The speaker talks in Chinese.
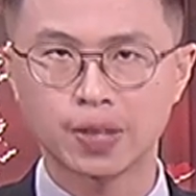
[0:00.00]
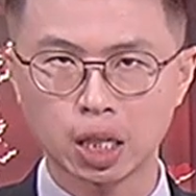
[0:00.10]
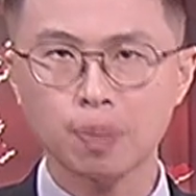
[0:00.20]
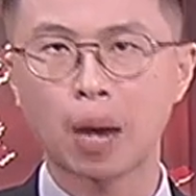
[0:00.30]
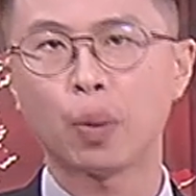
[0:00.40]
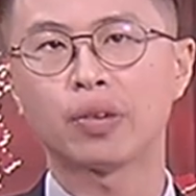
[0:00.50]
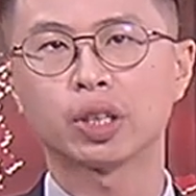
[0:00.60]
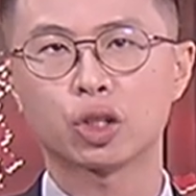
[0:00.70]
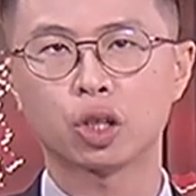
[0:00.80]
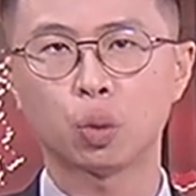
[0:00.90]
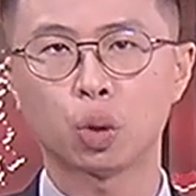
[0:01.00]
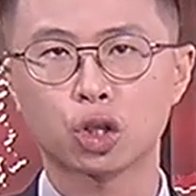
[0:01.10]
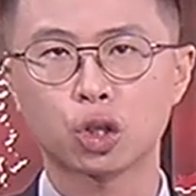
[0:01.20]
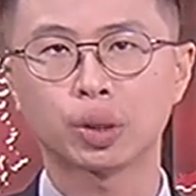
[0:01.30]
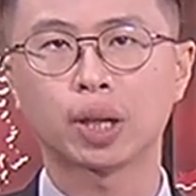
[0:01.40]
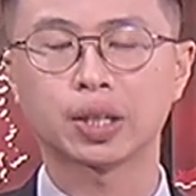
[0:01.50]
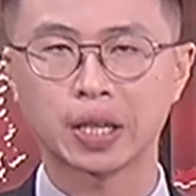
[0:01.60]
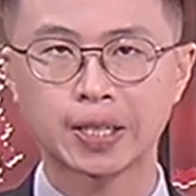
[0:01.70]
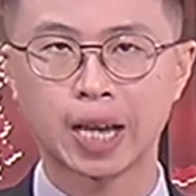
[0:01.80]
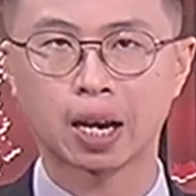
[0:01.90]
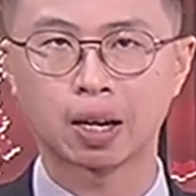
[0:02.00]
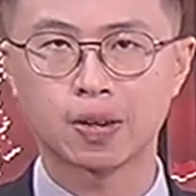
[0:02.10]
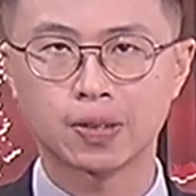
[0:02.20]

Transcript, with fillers: 几百万人的生活受到了影响。